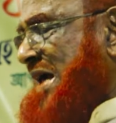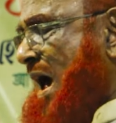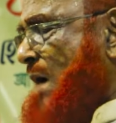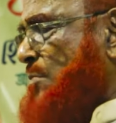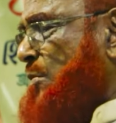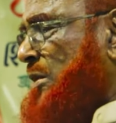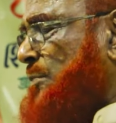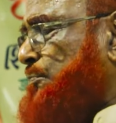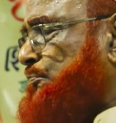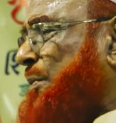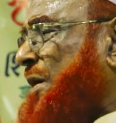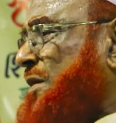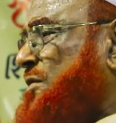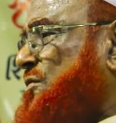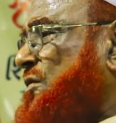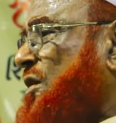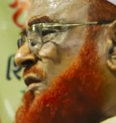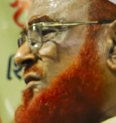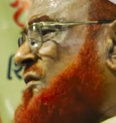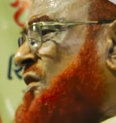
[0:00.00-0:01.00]
কেয়ামত
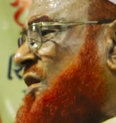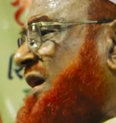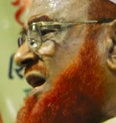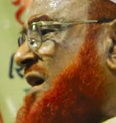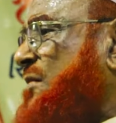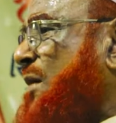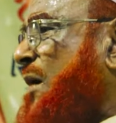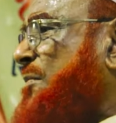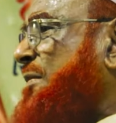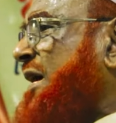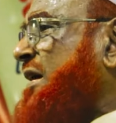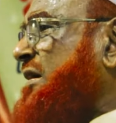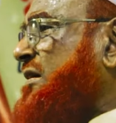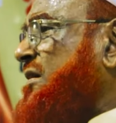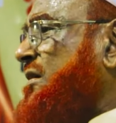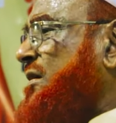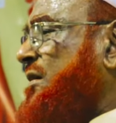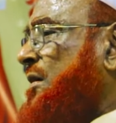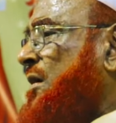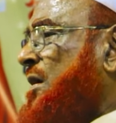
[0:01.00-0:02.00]
পর্যন্ত এভাবেই